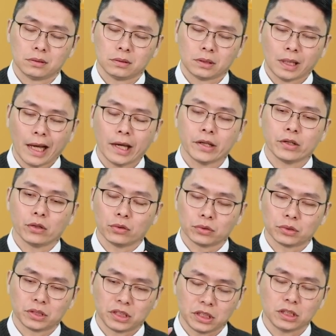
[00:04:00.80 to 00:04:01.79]
太有
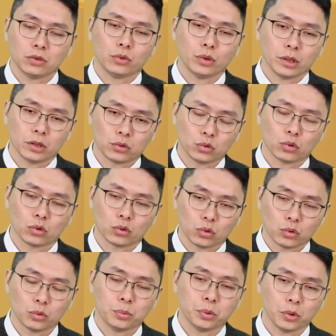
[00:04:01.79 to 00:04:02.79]
机会做
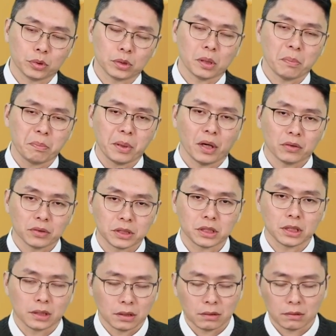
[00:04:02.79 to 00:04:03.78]
突破的表
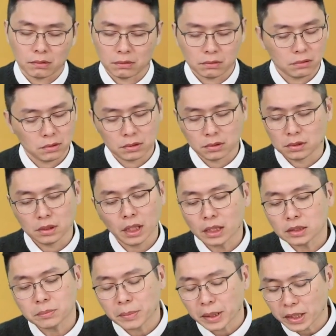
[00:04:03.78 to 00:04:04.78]
现。哦，就应
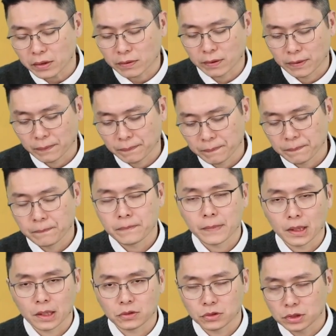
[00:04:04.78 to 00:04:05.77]
该是没有了，
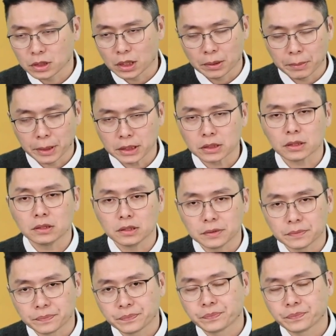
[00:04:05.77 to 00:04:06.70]
就是一个横盘整理，